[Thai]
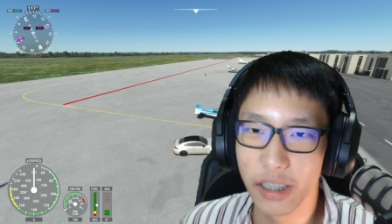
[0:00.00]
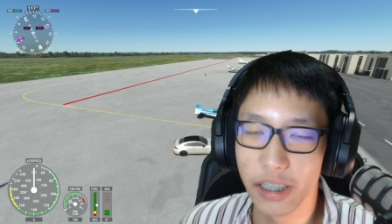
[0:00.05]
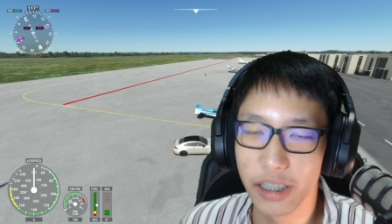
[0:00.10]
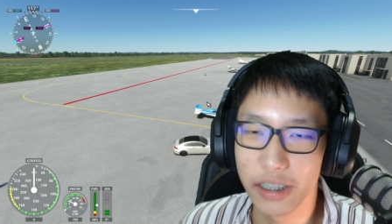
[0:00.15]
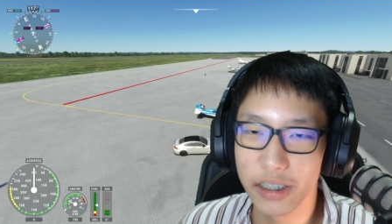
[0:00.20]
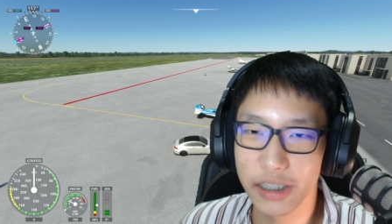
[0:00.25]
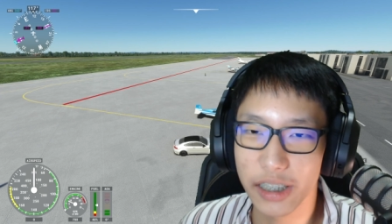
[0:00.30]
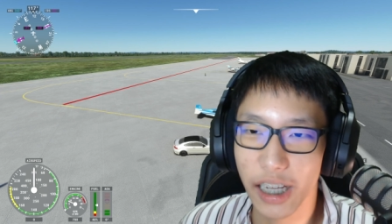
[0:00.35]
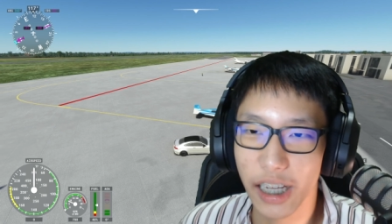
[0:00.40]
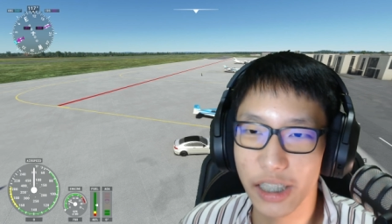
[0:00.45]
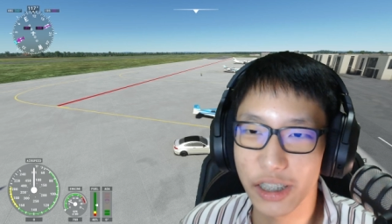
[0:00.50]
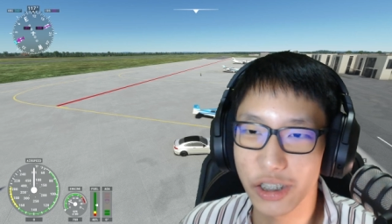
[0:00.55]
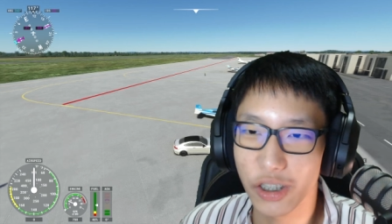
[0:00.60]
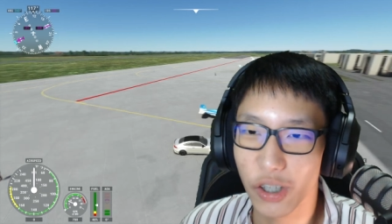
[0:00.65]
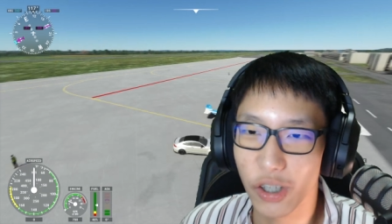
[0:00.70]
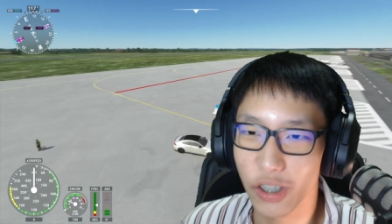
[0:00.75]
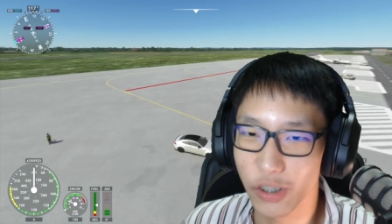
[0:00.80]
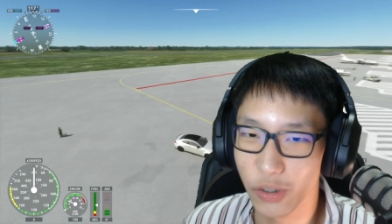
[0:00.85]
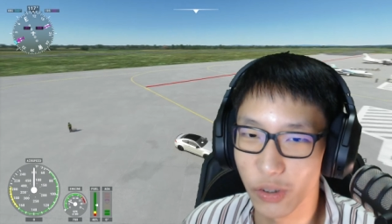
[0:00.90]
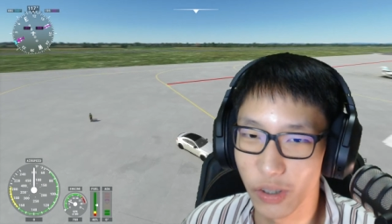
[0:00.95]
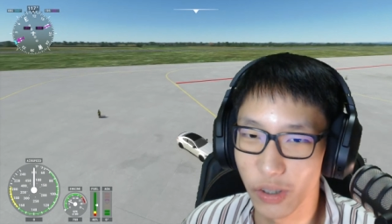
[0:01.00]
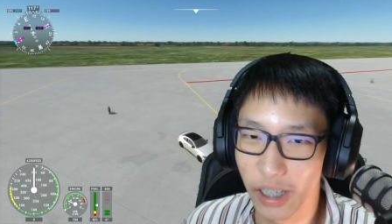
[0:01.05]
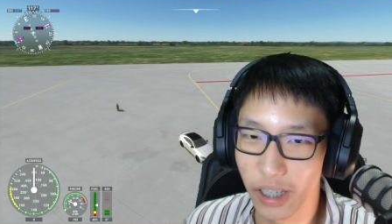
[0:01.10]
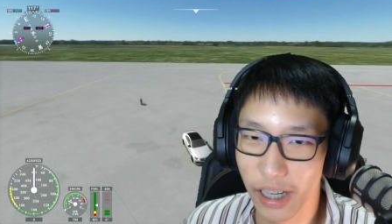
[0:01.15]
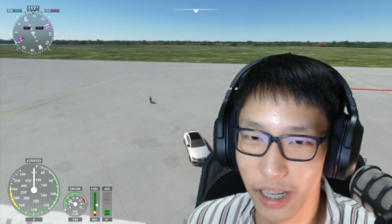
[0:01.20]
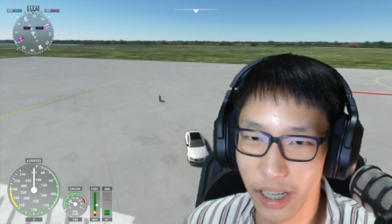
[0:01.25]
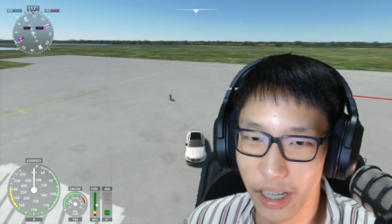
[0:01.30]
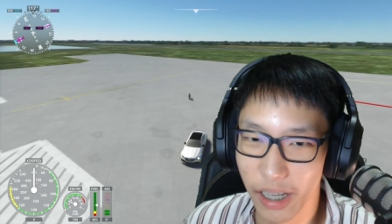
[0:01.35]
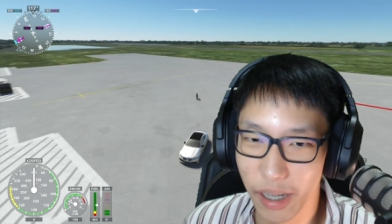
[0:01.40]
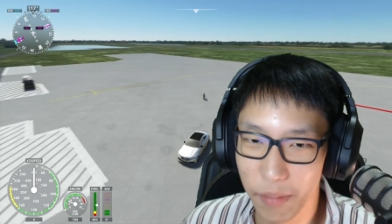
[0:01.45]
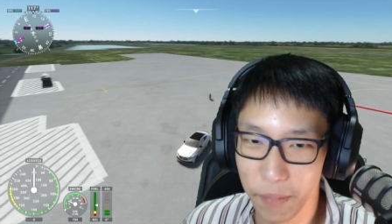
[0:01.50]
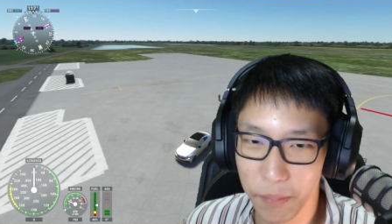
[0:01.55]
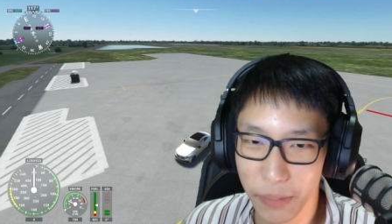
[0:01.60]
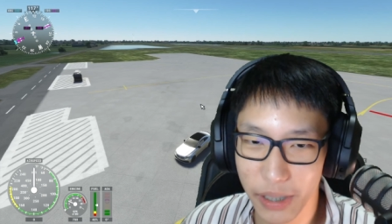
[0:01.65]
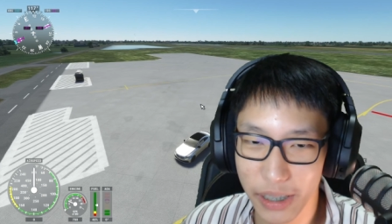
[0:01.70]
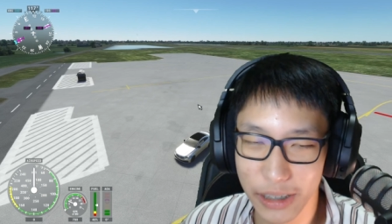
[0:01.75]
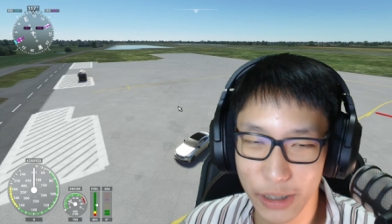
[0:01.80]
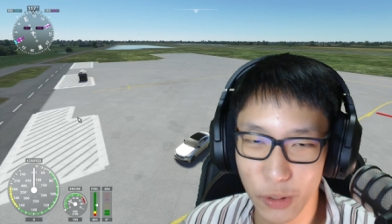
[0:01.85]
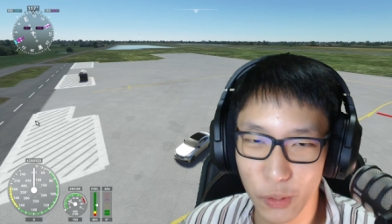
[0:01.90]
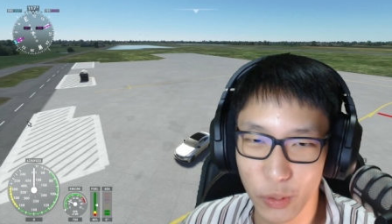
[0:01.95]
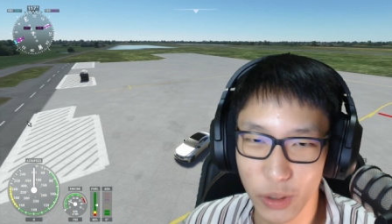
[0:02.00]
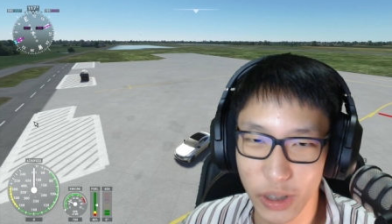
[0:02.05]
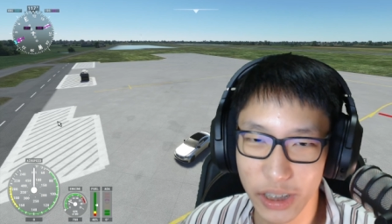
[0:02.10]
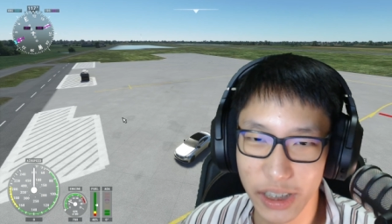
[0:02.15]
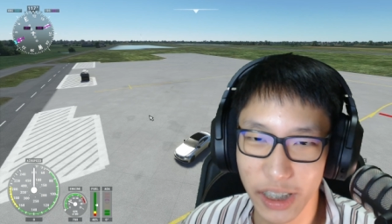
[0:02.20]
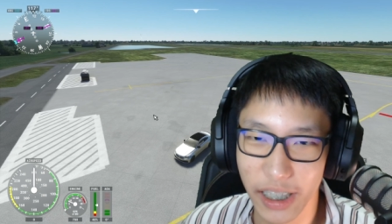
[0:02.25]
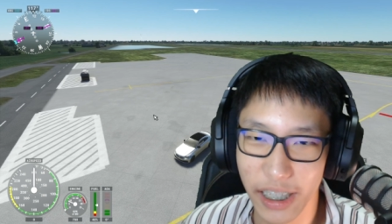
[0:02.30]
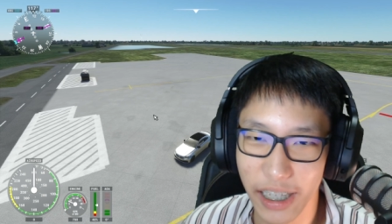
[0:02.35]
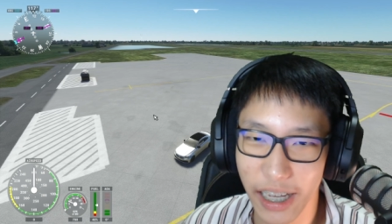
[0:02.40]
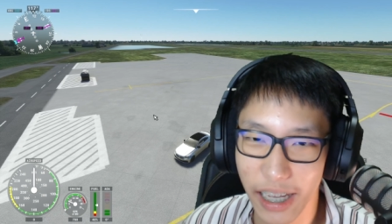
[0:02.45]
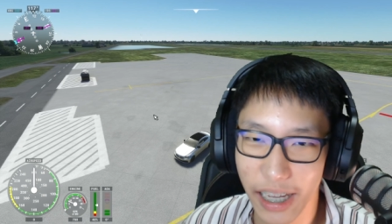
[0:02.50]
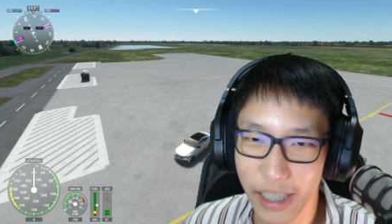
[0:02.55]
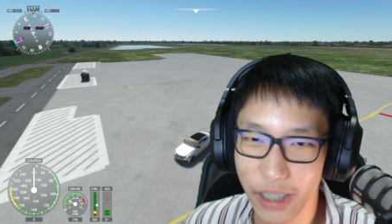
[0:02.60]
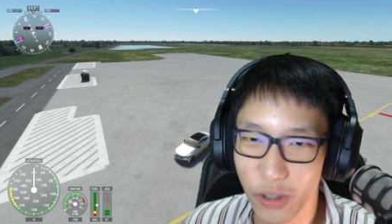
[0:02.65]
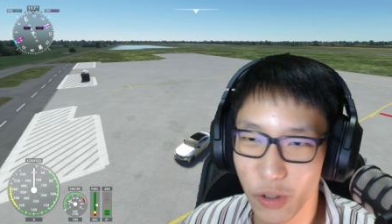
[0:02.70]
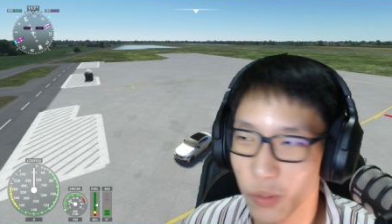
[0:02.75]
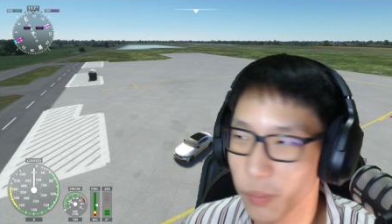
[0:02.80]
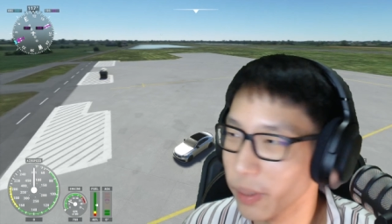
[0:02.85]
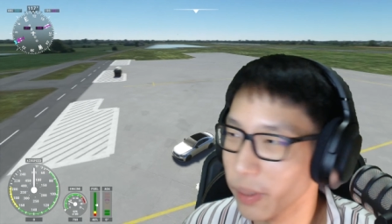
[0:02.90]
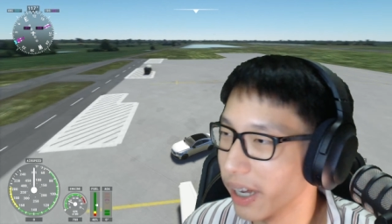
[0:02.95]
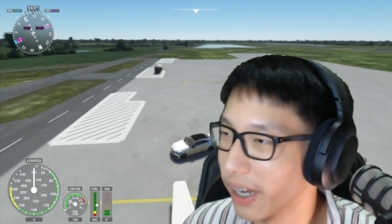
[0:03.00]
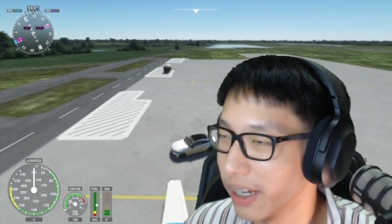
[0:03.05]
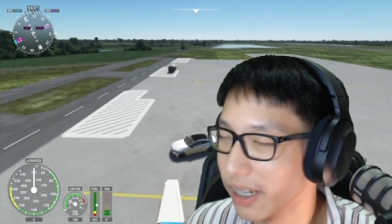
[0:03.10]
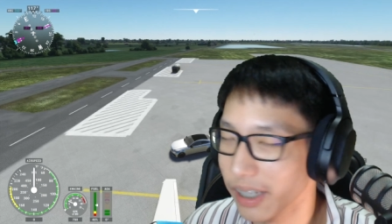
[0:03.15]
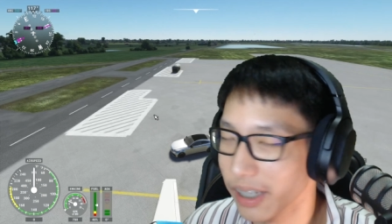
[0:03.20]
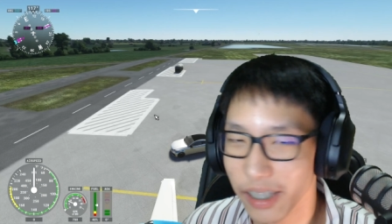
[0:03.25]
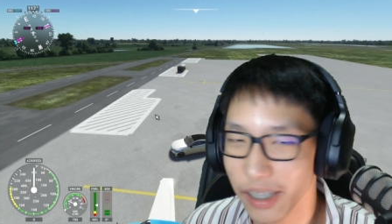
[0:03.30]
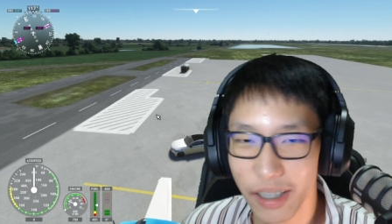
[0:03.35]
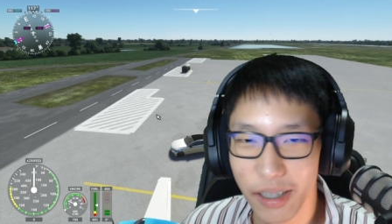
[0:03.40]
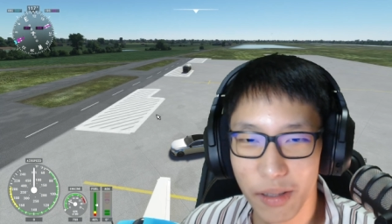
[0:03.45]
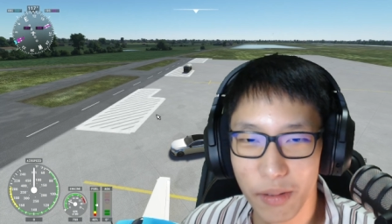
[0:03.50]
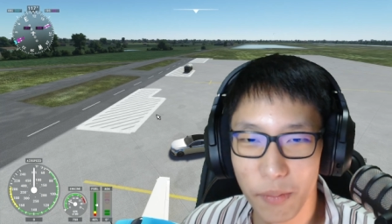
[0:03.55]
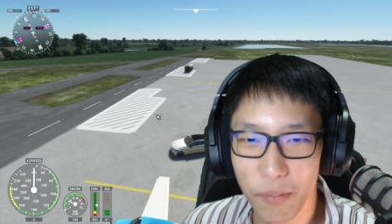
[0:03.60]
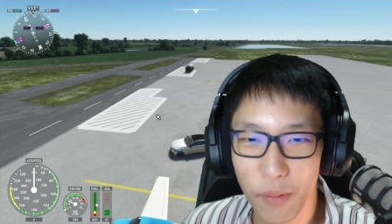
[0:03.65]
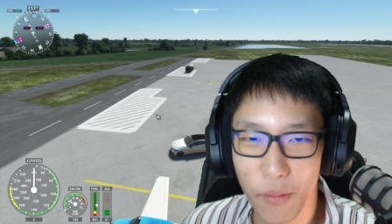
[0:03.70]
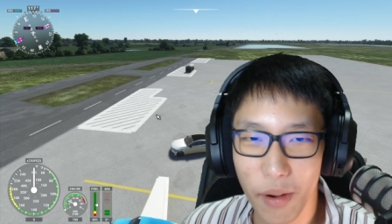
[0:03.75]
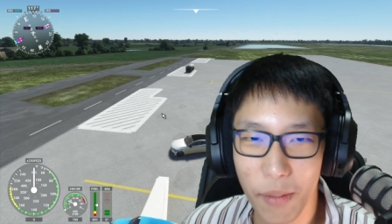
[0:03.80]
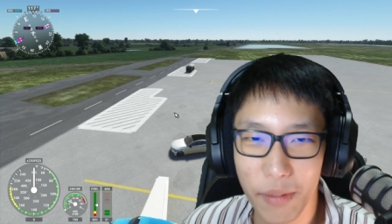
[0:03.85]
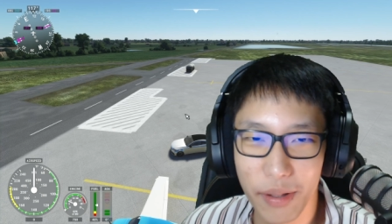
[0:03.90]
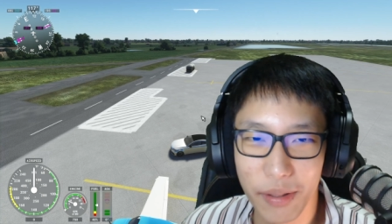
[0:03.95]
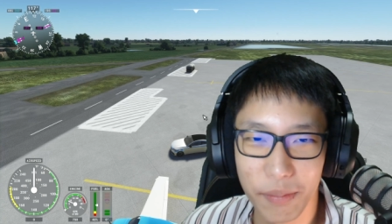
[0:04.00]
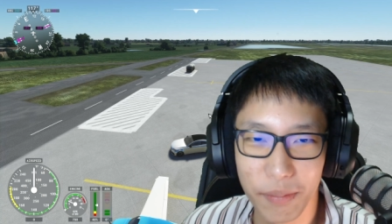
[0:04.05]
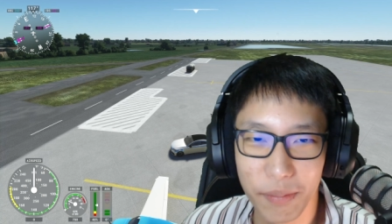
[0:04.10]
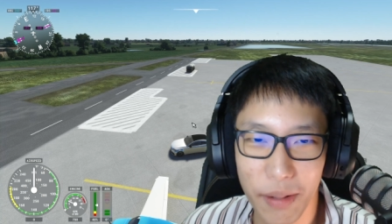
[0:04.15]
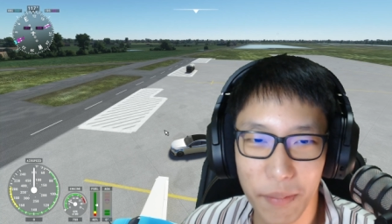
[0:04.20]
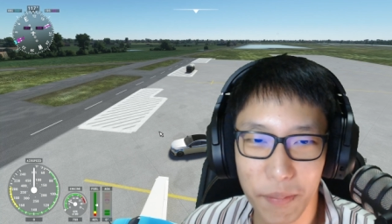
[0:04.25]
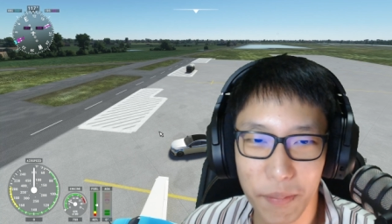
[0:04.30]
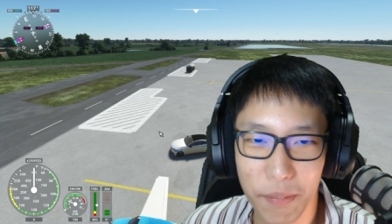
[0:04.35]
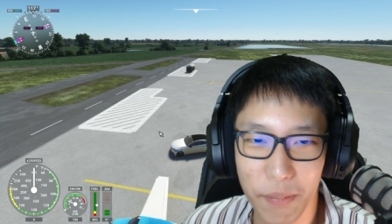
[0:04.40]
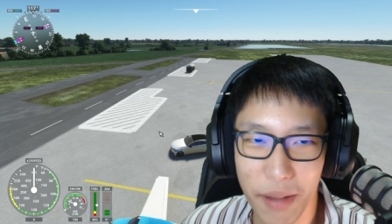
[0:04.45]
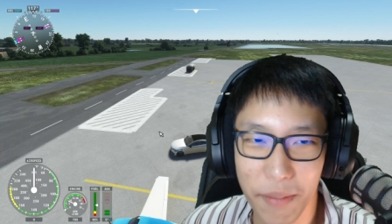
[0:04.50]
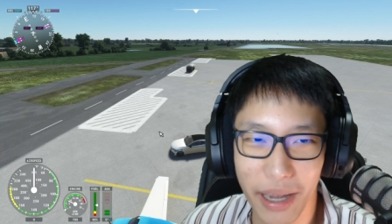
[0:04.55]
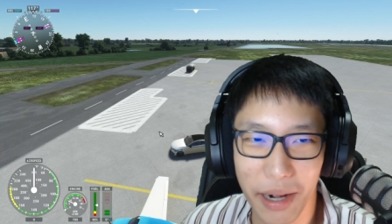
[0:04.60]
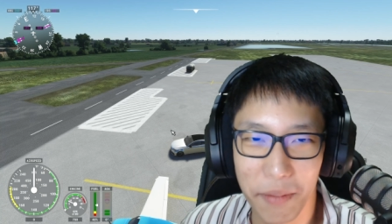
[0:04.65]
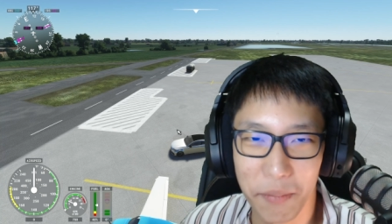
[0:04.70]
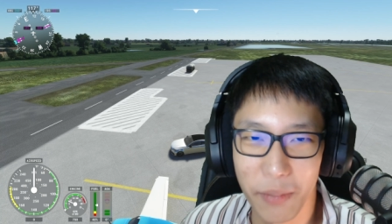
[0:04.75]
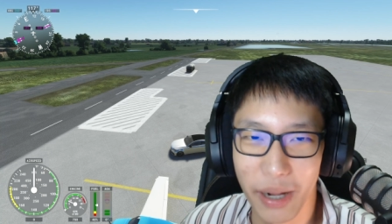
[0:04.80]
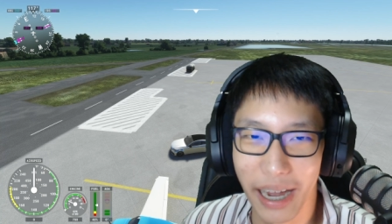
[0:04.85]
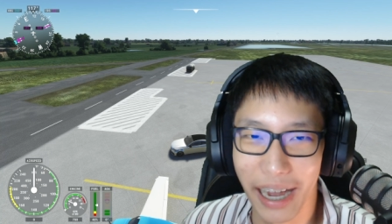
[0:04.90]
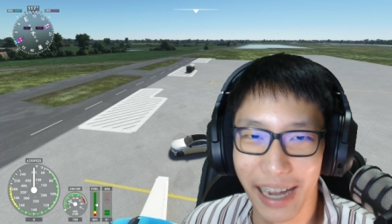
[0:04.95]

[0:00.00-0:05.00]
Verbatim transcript: บนรันเวย์ใช่จอดอยู่พี่จะอยู่เฉยๆนะให้ยูมาเพราะว่ามันไปมาลำบาก